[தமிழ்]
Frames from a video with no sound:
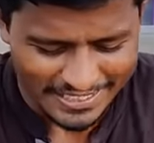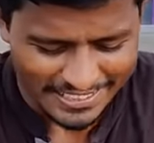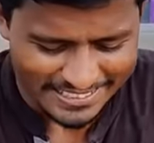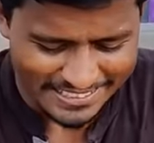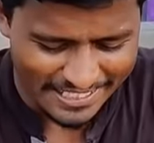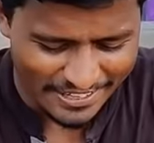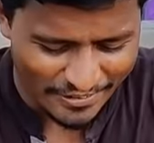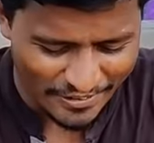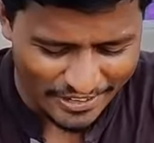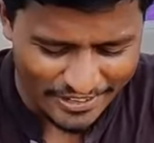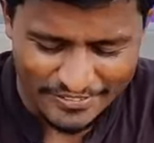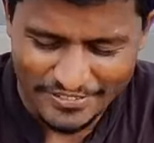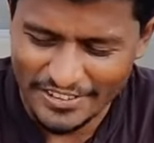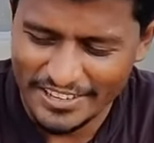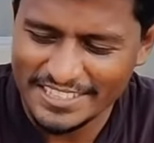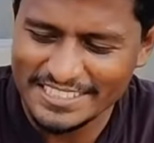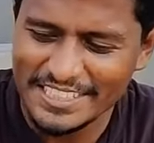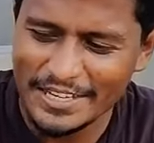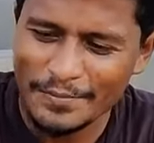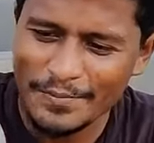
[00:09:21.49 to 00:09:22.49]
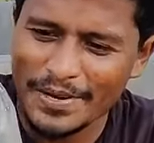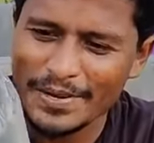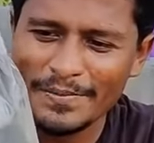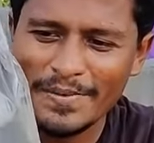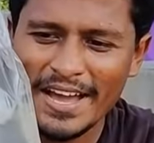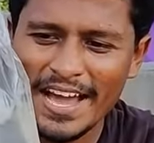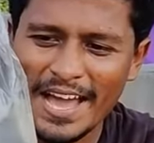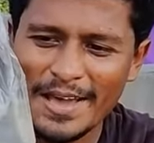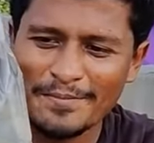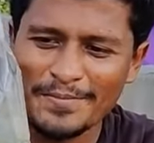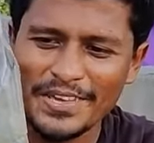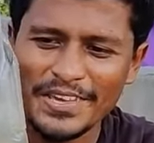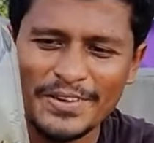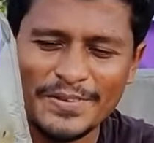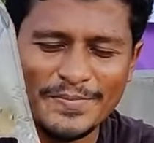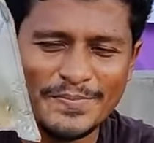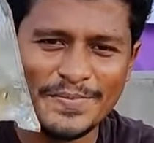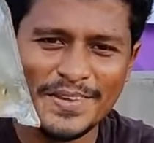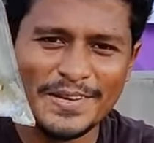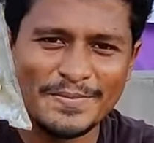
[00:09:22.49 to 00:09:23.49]
சரி ஓகே ஃப்ரெண்ட்ஸ் ரொம்ப ரொம்ப ஹாப்பி
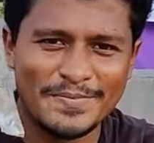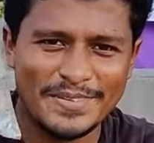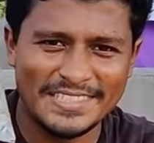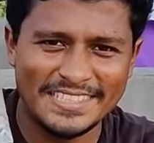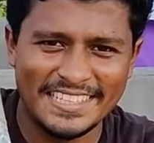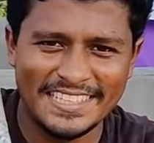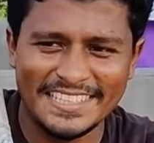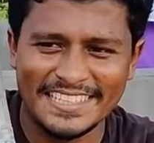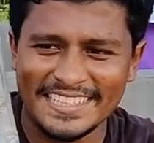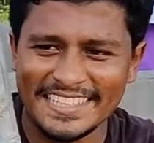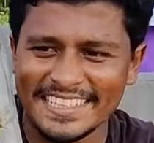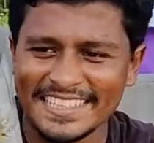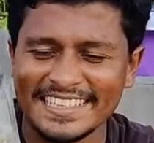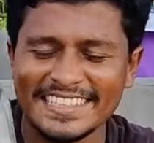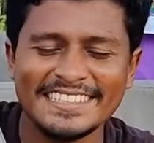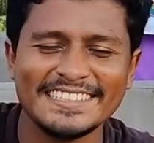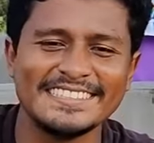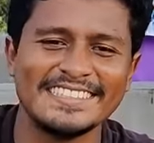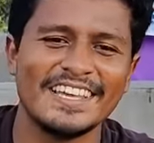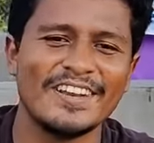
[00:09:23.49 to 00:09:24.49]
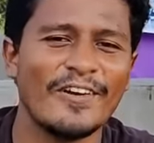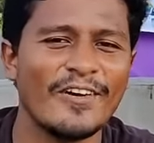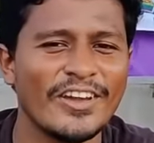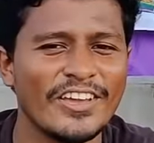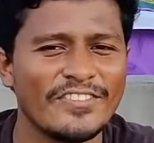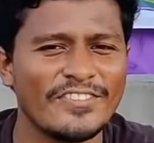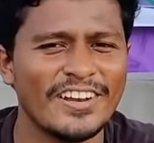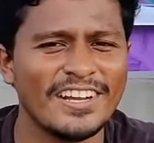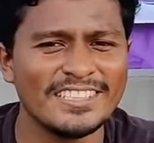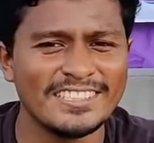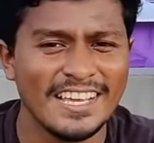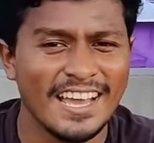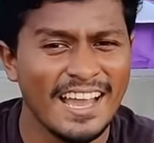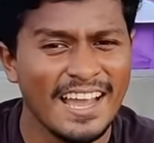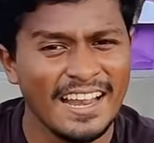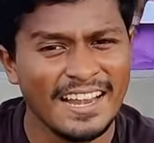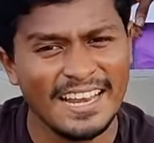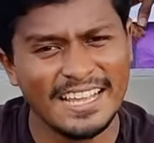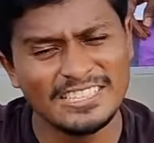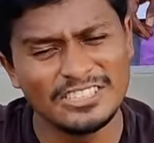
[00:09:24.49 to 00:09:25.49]
மீன் பிடிச்சதுக்கு சரி ஓகே ஃப்ரெண்ட்ஸ்
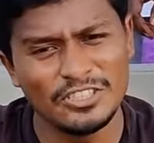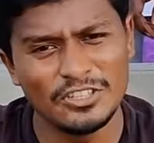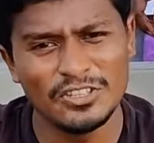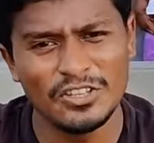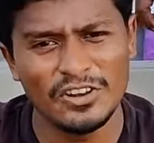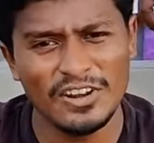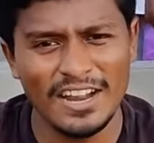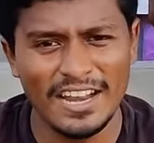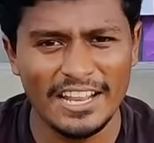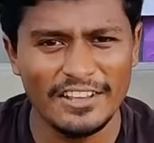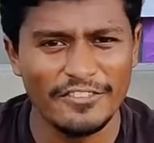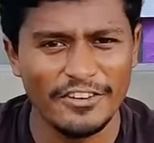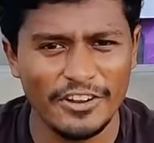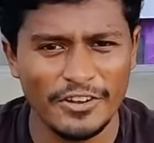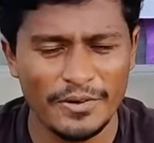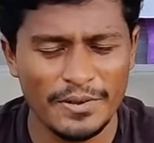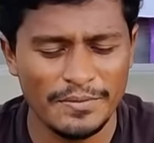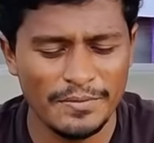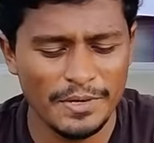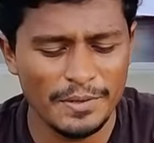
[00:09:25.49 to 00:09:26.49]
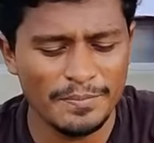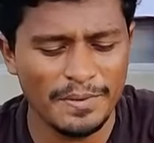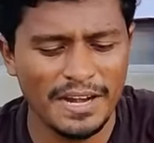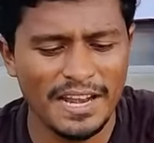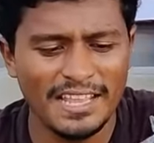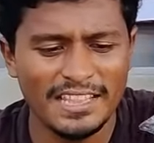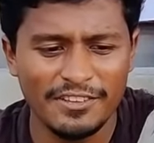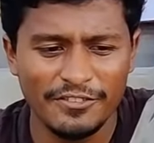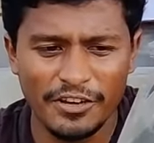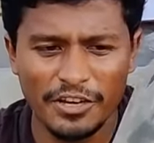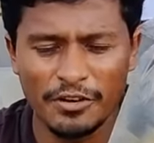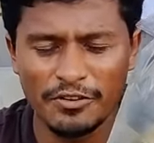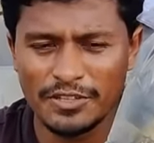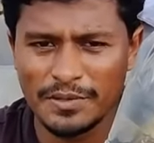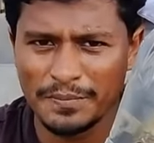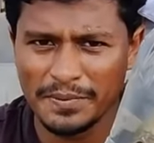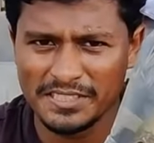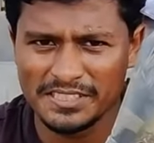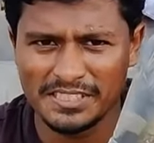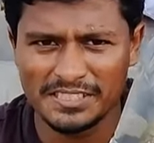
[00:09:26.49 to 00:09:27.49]
நெக்ஸ்ட் வந்து ஒரு நல்ல வீடியோட மீன் பண்ணலாம் அந்த வீடியோ வந்து
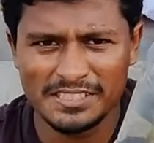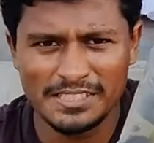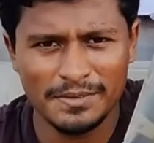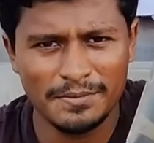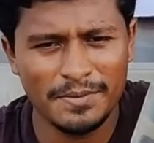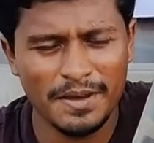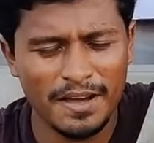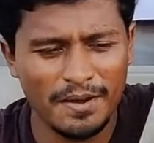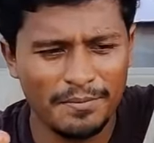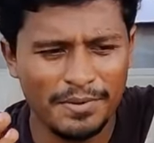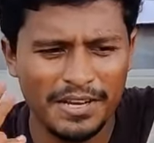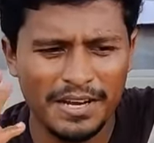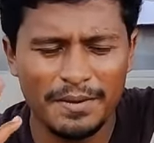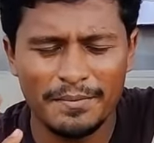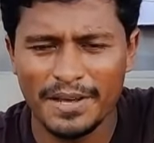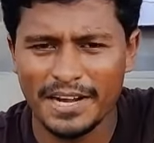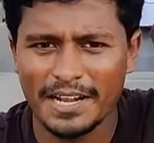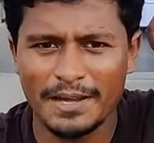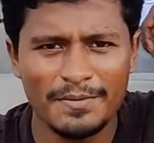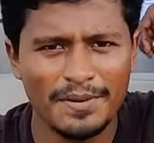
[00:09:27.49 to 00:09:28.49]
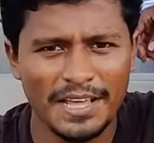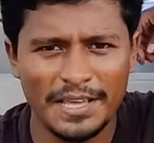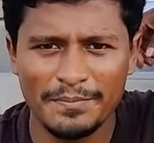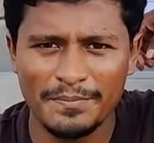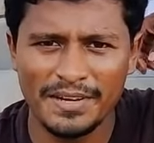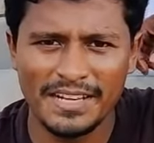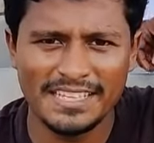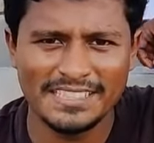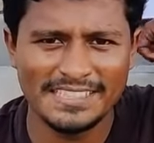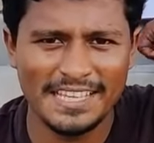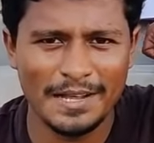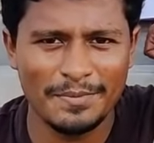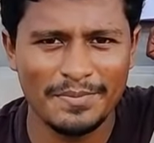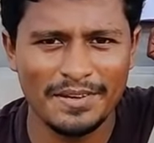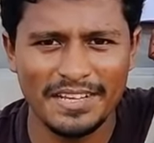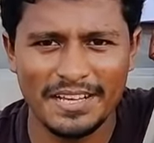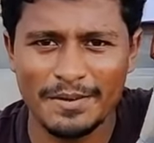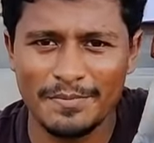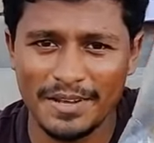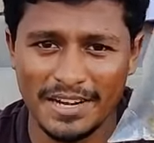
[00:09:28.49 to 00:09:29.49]
பிடிச்சிருந்துச்சு அப்படின்னா மறக்காமல் லைக் பண்ணுங்கள் ஷேர்
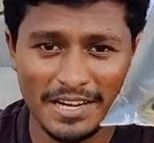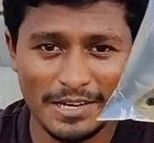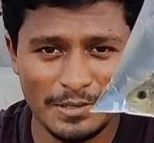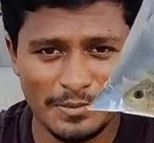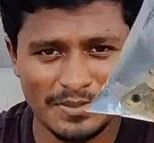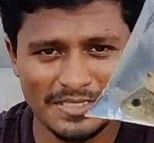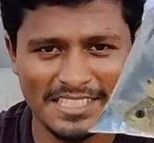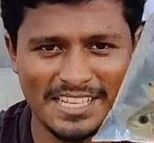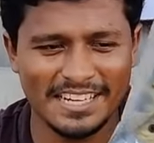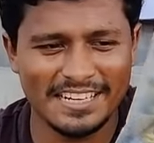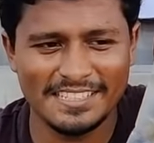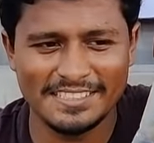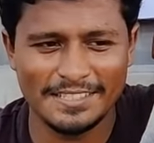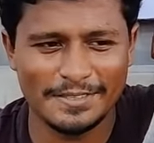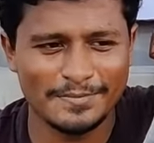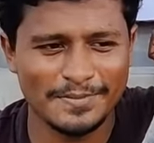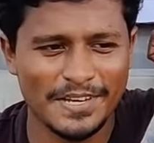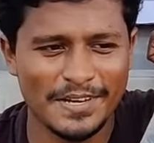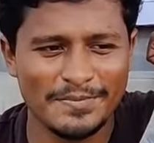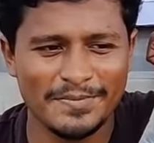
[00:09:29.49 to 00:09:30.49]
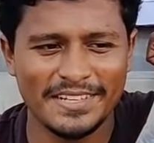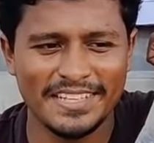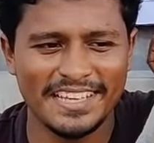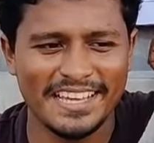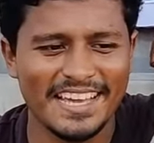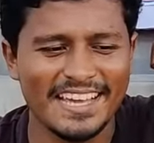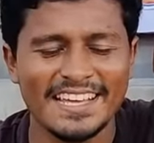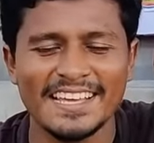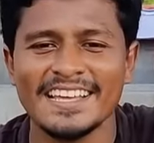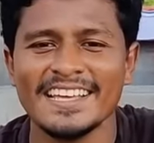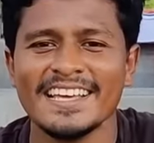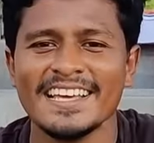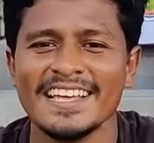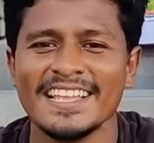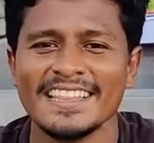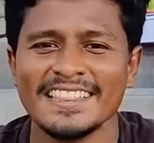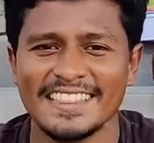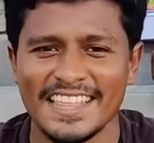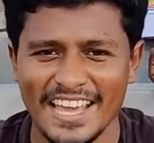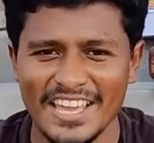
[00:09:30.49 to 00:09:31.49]
பண்ணுங்கள் மறக்காமல் நம்ம சேனலை சப்ஸ்கிரைப் பண்ணுங்கள்
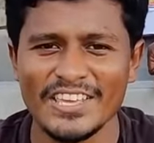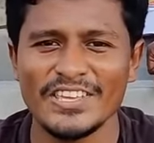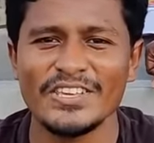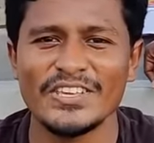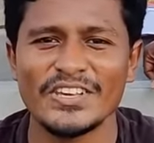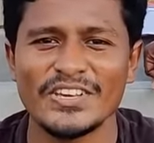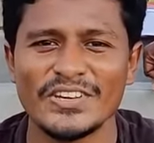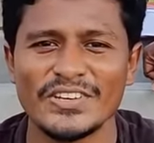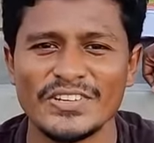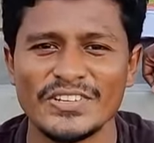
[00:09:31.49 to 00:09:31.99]
தேங்க்யூ